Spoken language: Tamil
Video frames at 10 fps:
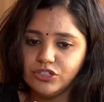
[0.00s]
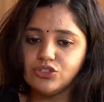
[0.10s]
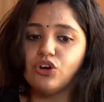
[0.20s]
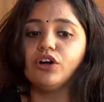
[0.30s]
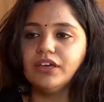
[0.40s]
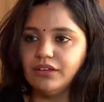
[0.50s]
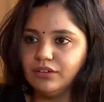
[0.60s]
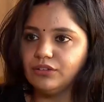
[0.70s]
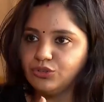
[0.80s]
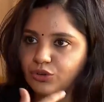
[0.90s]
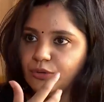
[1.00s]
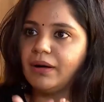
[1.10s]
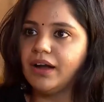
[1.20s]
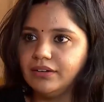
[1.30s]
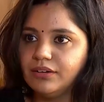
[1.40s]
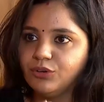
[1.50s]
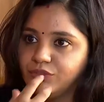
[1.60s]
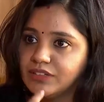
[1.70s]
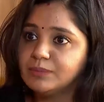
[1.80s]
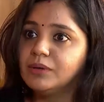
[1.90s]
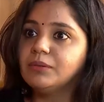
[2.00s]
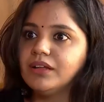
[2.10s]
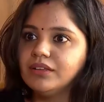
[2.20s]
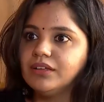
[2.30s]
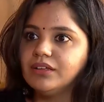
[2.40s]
ஜஸ்ட் டாக்கிங் இட் யுவர் பார்ட்னர் ஒரு விஸ்பர் மாதிரி